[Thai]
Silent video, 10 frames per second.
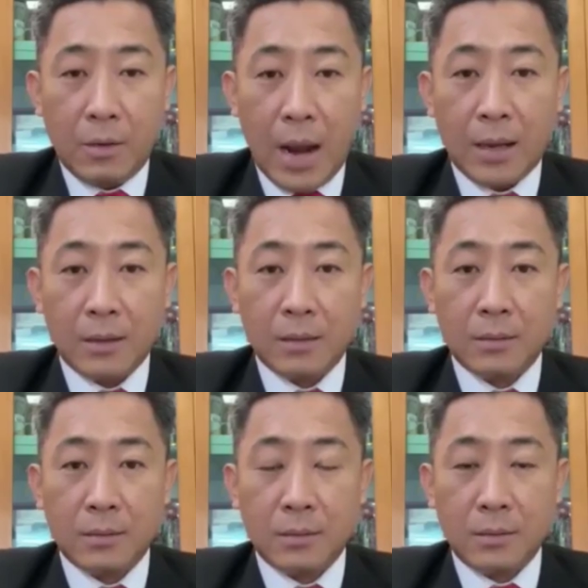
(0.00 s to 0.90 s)
รัก
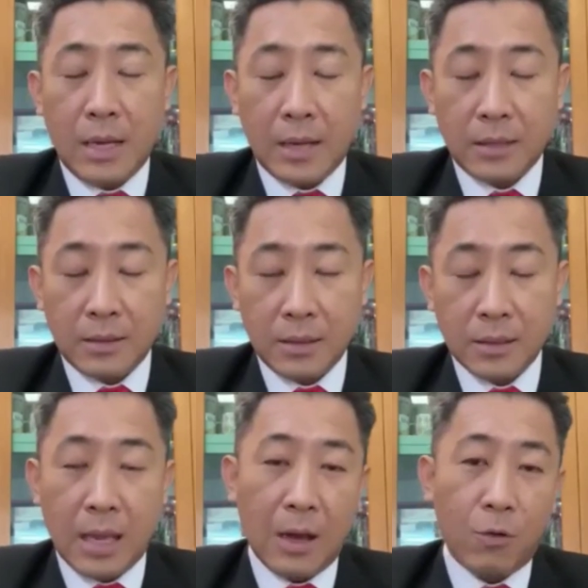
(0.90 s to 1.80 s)
อยากจะศึก
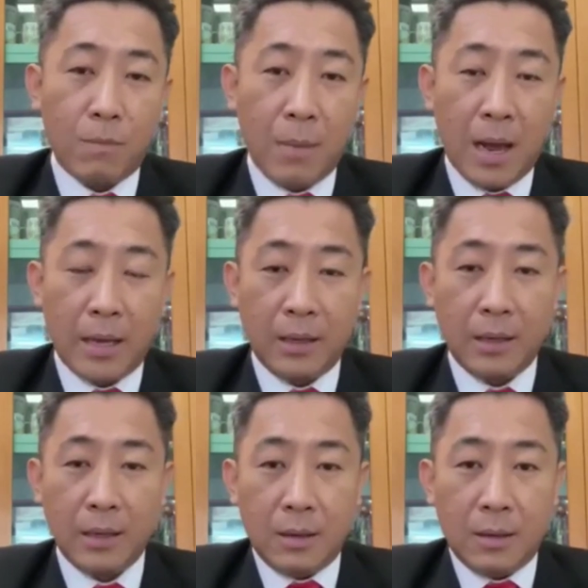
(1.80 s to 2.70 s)
ษากฎหมาย
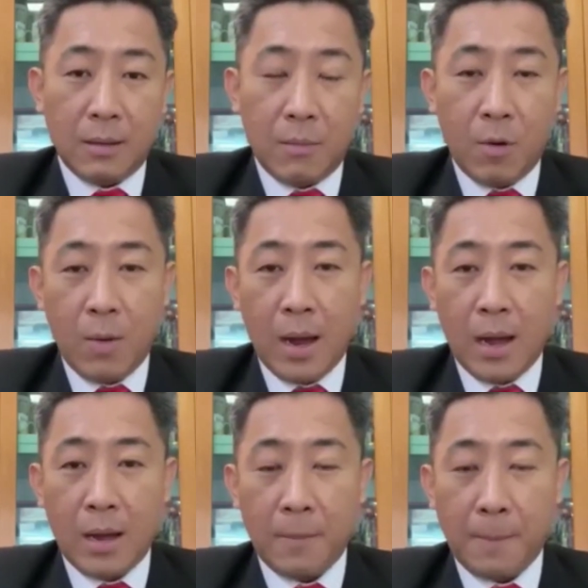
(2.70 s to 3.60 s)
เพราะว่า
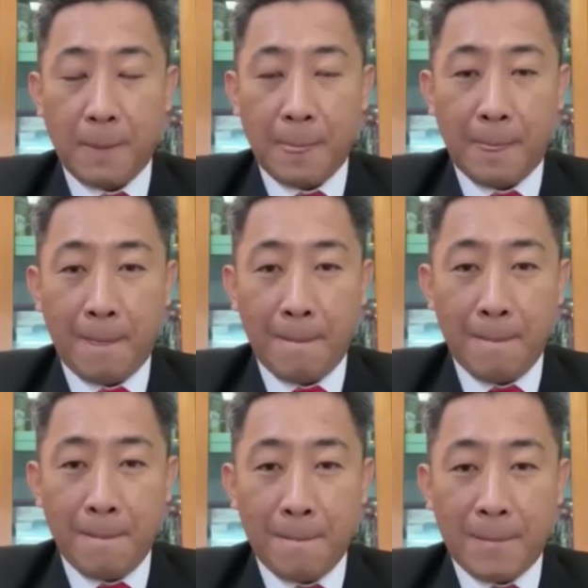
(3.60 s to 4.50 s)

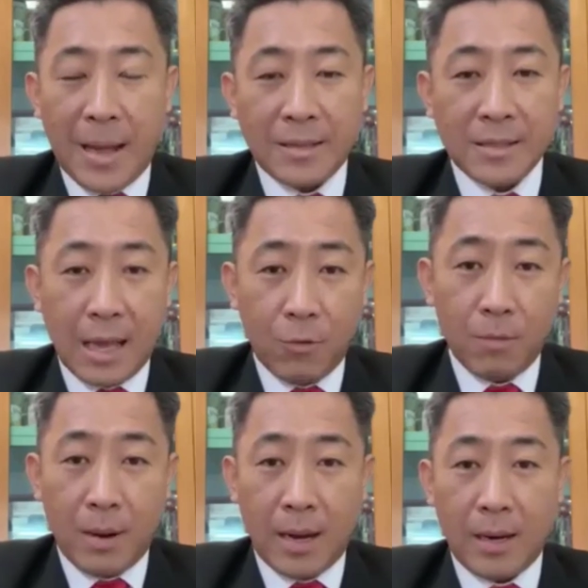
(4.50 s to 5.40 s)
การศึกษาก
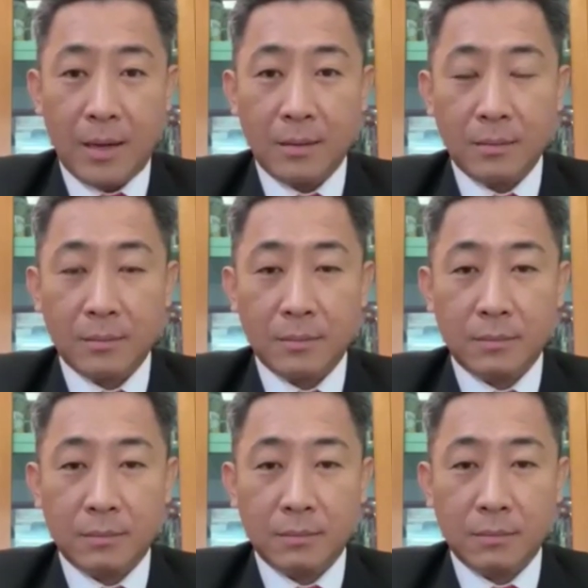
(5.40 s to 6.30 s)
ฎหมายนั้น
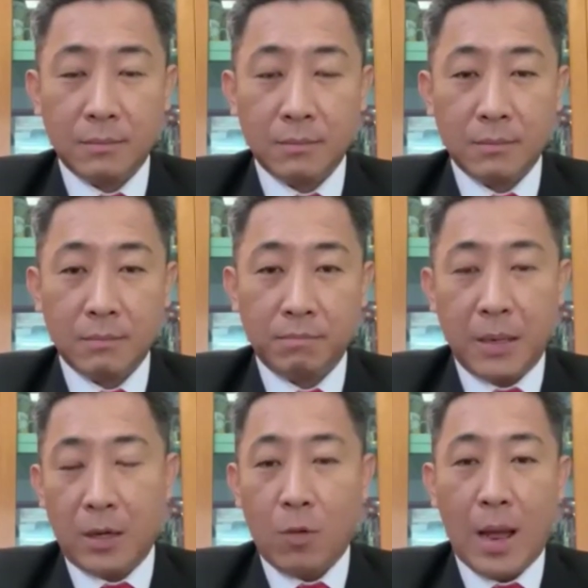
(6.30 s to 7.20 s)

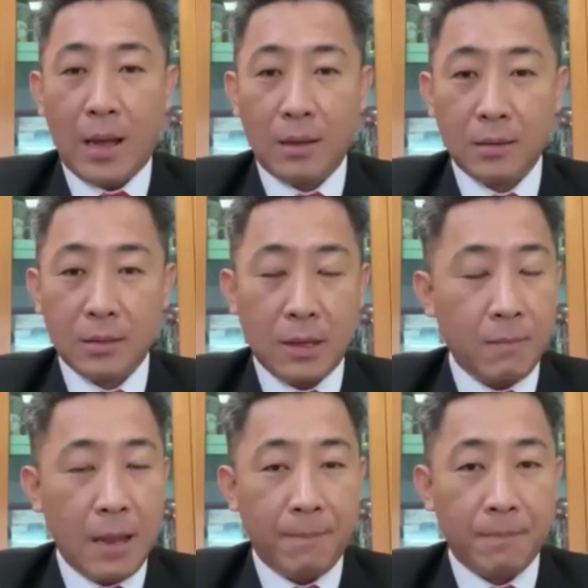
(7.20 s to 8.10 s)
เปิดกว้าง
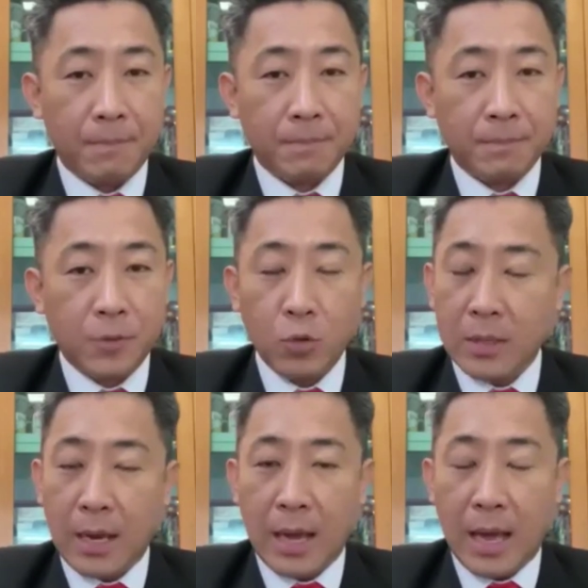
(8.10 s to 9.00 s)
สำหรับทุก
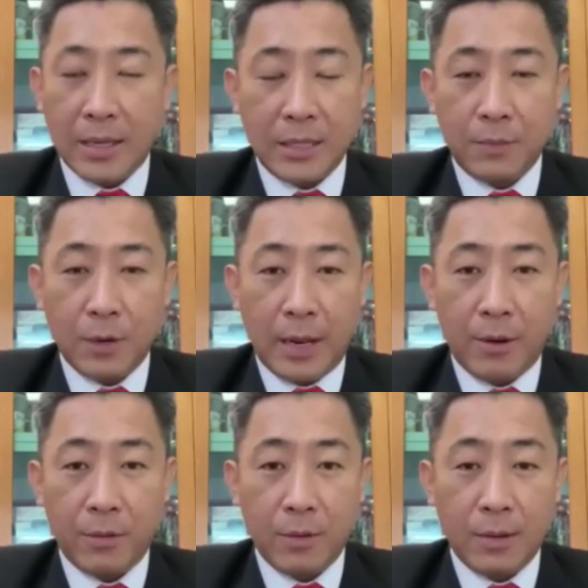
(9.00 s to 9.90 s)
สาขาอาชีพอยู่แล้
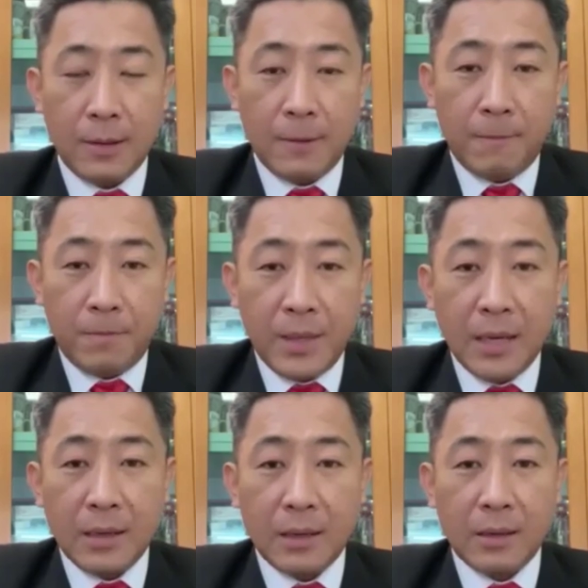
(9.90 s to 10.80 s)
ว ยิ่ง